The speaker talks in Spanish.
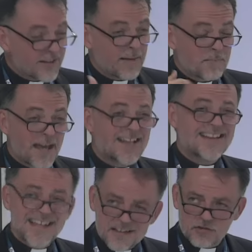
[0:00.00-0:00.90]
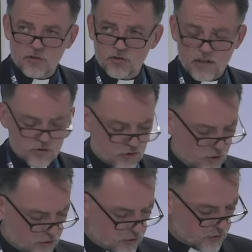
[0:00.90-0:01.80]
también dentro de
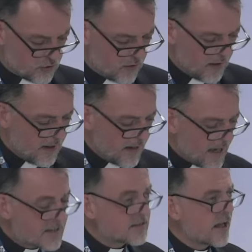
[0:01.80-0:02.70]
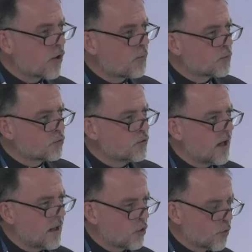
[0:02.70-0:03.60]
nosotros. Esta
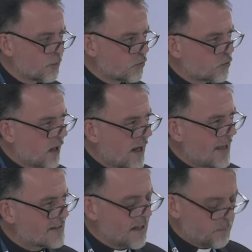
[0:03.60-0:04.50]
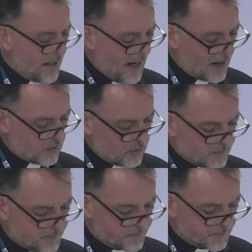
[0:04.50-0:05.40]
ruptura, ruptura es el pecado.
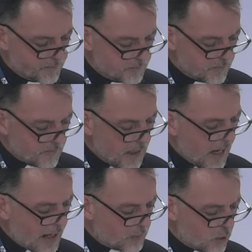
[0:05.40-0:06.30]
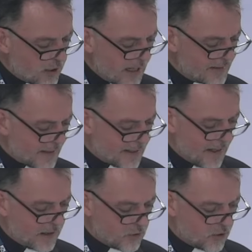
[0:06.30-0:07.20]
La armonía entre el
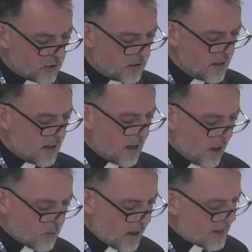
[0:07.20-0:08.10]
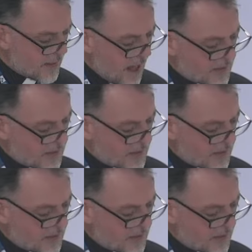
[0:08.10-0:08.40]
Creador, la humanidad